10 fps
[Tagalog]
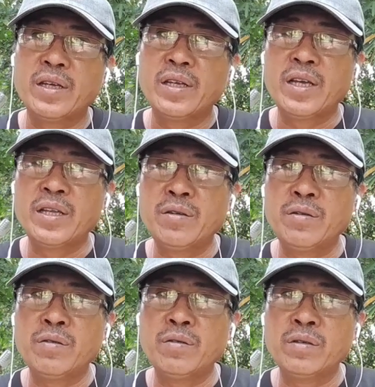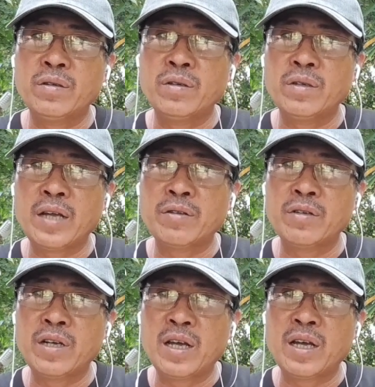yan yung
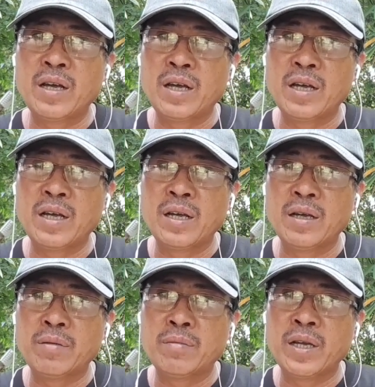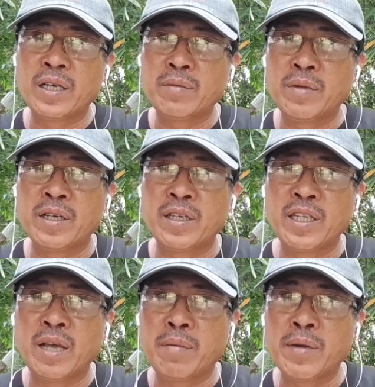rason na may active ingredient
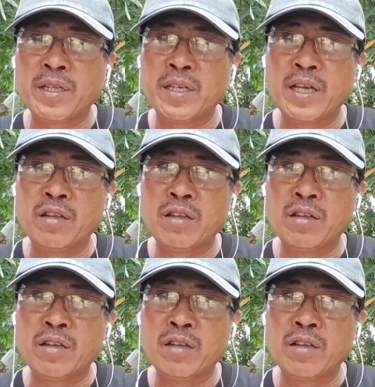abamectin siya